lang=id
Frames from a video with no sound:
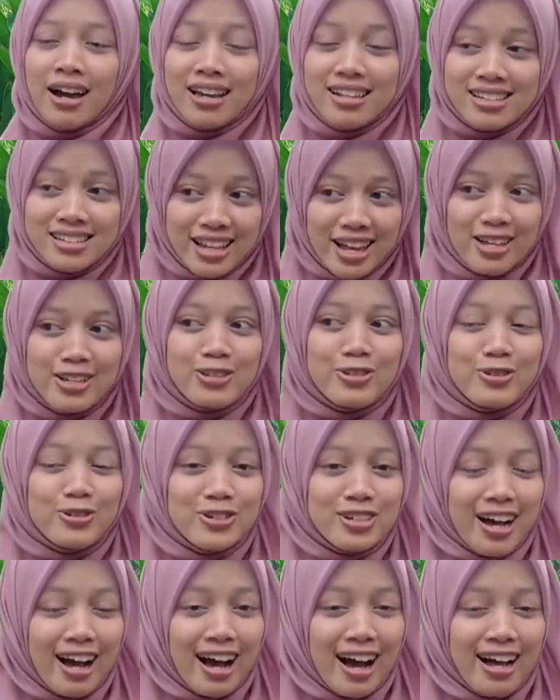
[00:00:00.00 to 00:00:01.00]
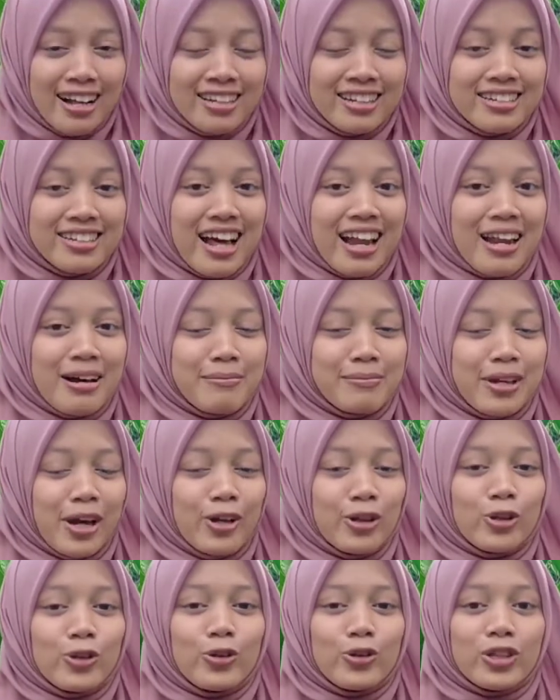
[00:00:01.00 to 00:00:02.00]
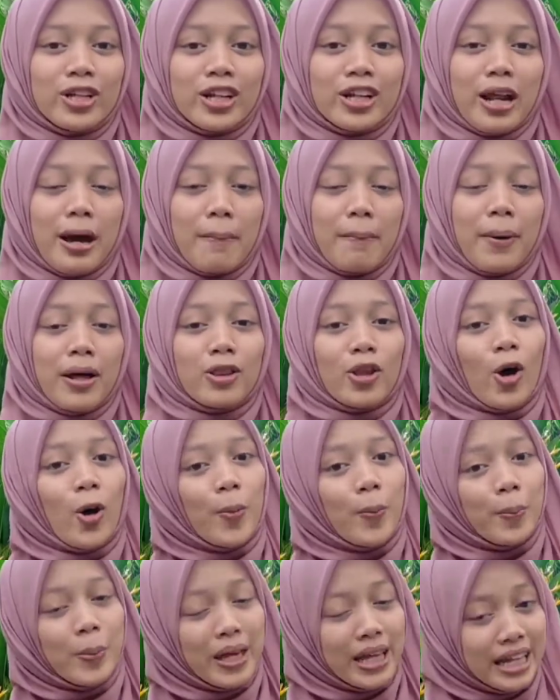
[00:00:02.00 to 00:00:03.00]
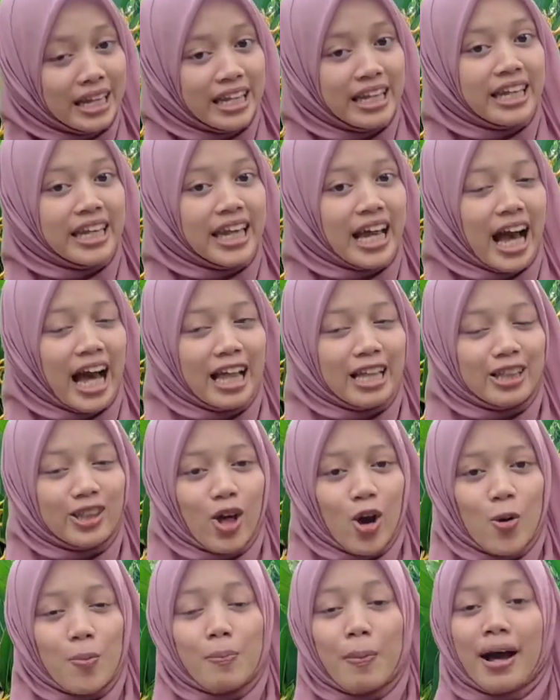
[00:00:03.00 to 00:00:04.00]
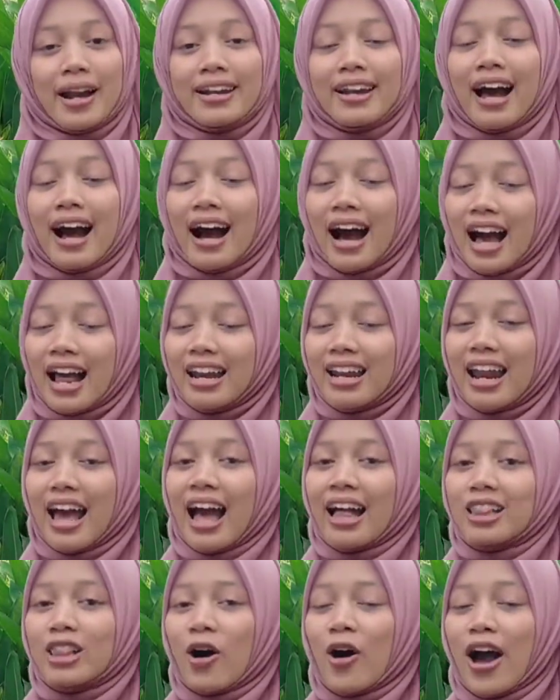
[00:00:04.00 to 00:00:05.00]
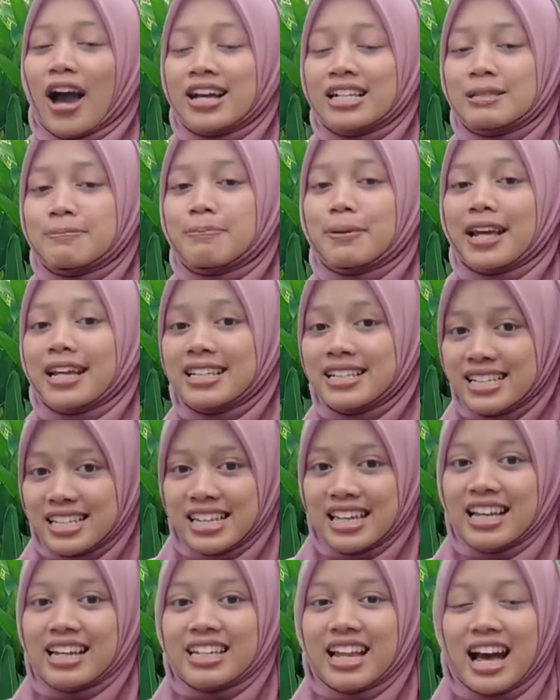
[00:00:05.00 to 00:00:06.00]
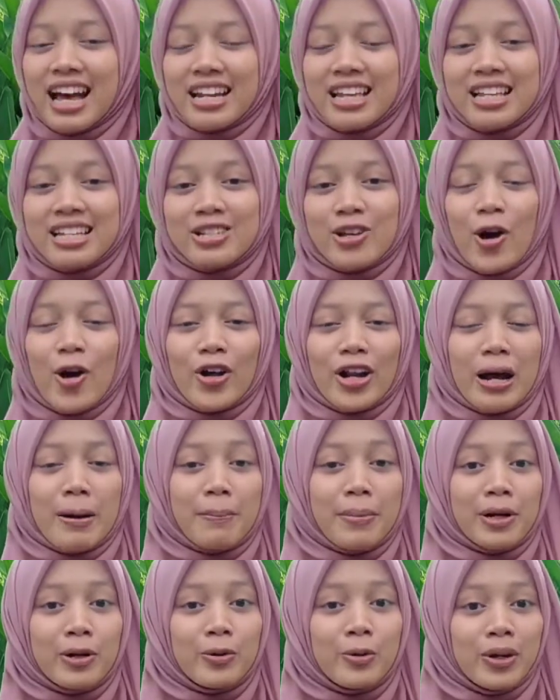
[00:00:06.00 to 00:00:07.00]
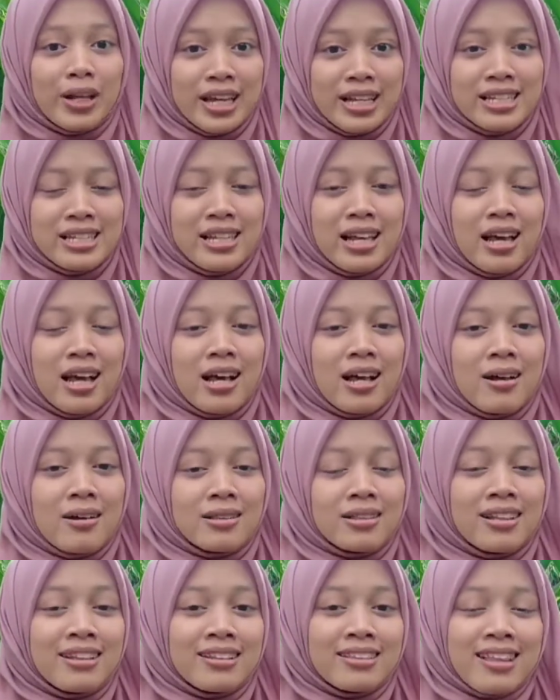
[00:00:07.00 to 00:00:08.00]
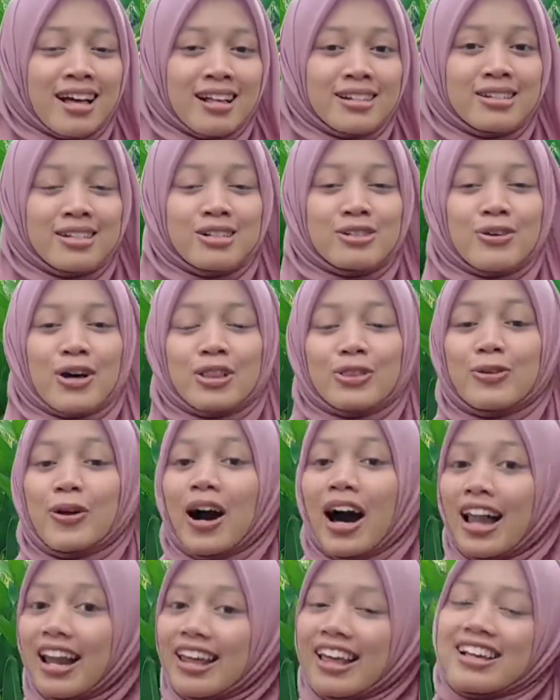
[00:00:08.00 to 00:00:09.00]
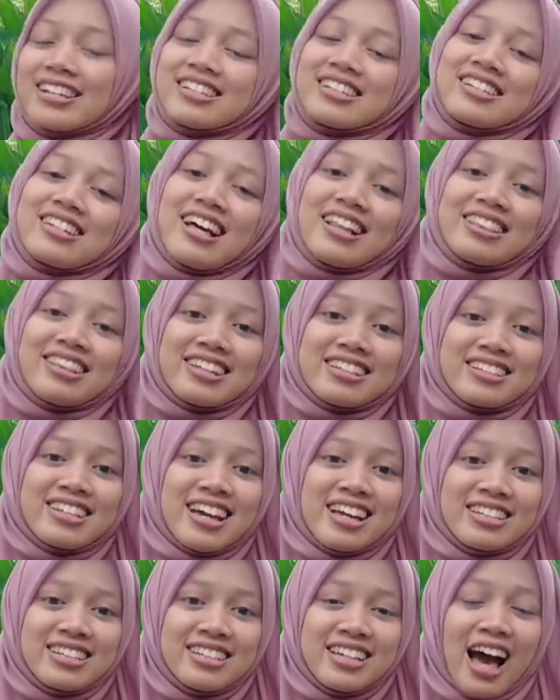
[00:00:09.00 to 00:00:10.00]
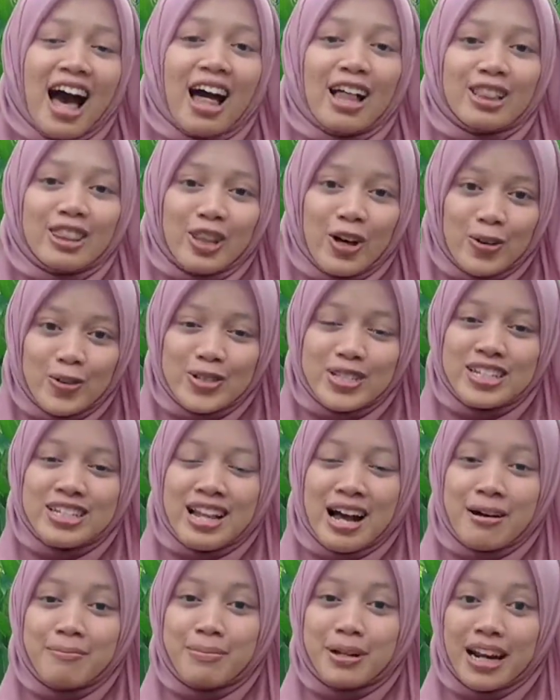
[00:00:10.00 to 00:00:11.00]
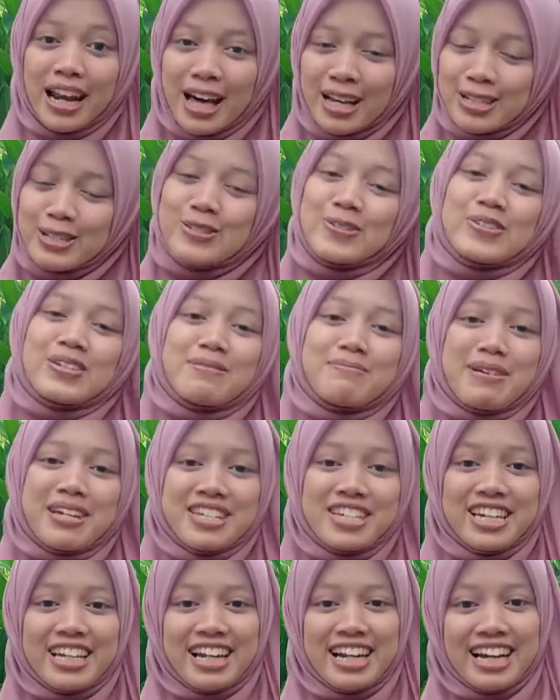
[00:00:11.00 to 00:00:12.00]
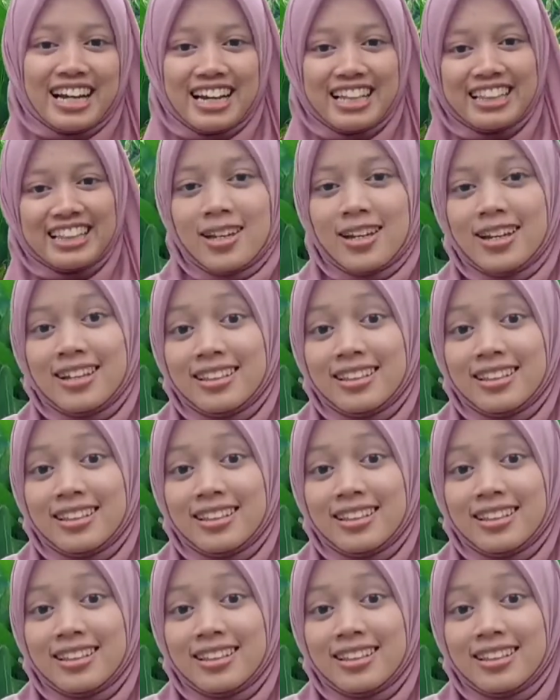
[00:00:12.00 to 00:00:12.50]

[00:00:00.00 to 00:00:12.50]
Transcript: Esai juga di dalamnya itu terdapat opini atau pandangan atau ekspresi dari seorang penulis tentang sesuatu hal yang sedang terjadi atau sedang berlangsung di masyarakat.